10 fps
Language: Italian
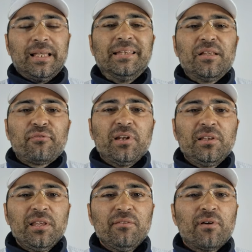In
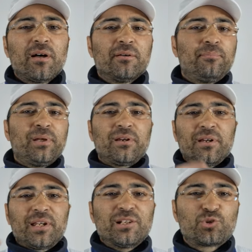definitiva, per
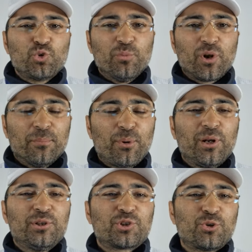riassumere un
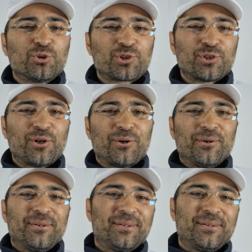po' il
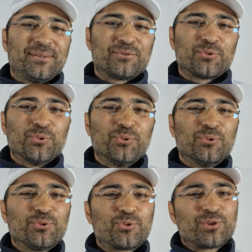discorso eh,
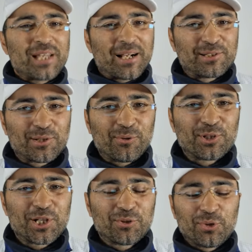su, sul
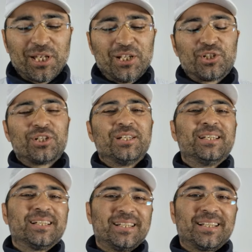Saxton
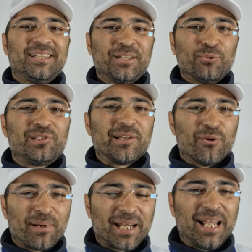110 di, cui
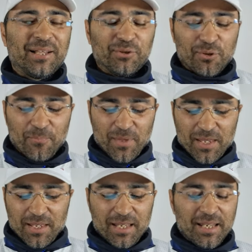stiamo parlando
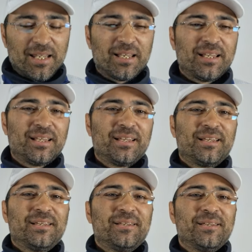in,
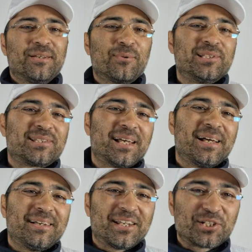eh, in
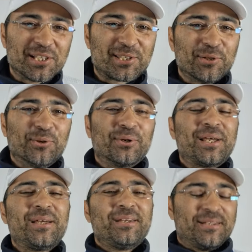questa
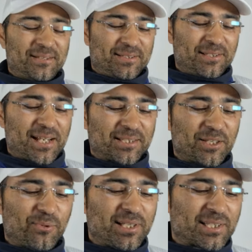recensione, eh, si
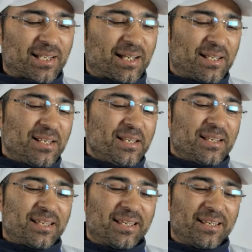tratta di un'esca
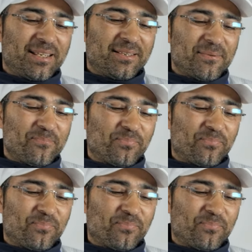che